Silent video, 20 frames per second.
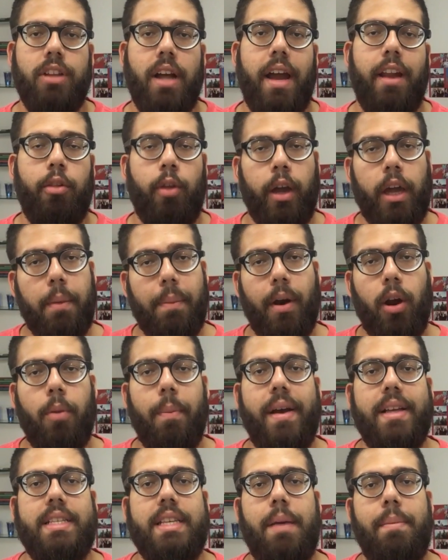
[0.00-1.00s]
na área, tô aqui para
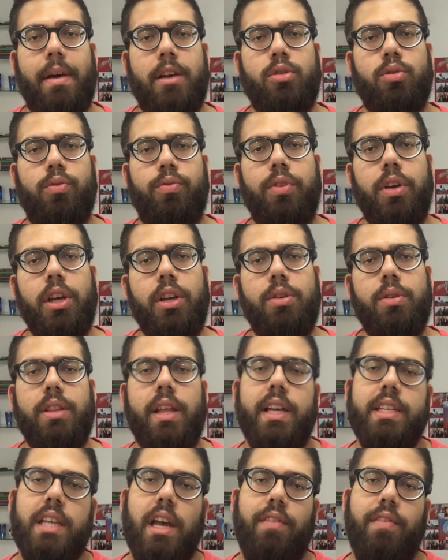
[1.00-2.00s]
começar mais um vídeo e
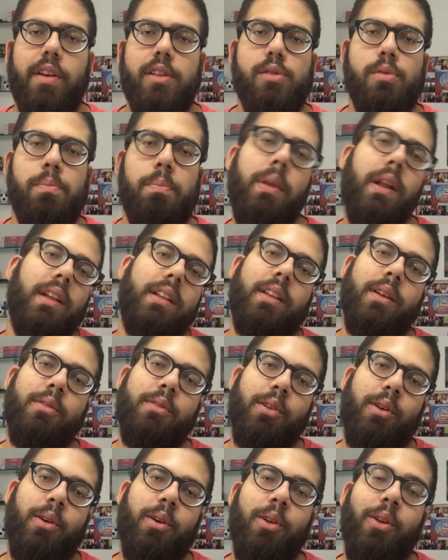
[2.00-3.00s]
dessa vez um plantão
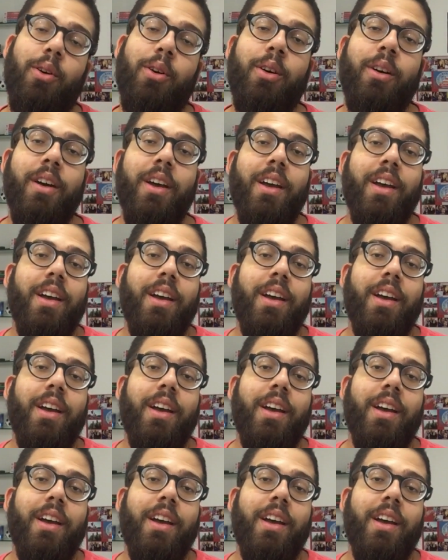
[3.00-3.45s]
tricolor.